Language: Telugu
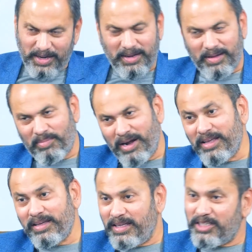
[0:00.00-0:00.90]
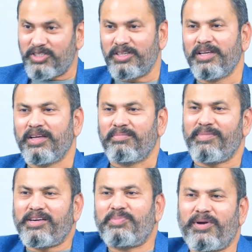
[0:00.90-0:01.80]
నేను మళ్ళీ ఎస్
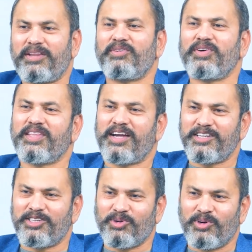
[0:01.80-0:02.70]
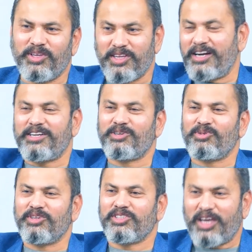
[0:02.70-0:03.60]
మనకి ఇప్పుడు అర్థమైంది యాటిట్యూడ్ ఈ
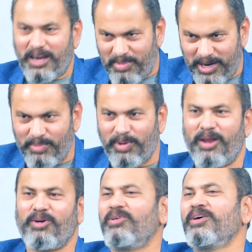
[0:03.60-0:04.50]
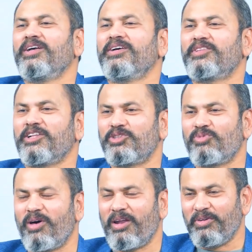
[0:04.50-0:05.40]
యాటిట్యూడ్ నుంచి ఎలా బయటపడాలో
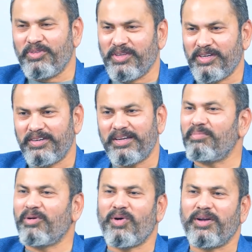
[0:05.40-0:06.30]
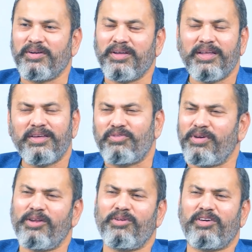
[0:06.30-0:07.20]
తెలుసుకోవాలని ఉంది నెంబర్ వన్
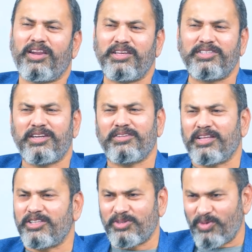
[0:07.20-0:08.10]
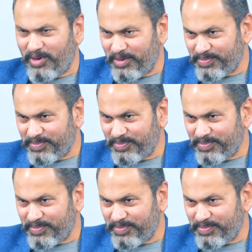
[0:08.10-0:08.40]
ఫెయిల్యూర్కి రీజన్ తెలుసుకోండి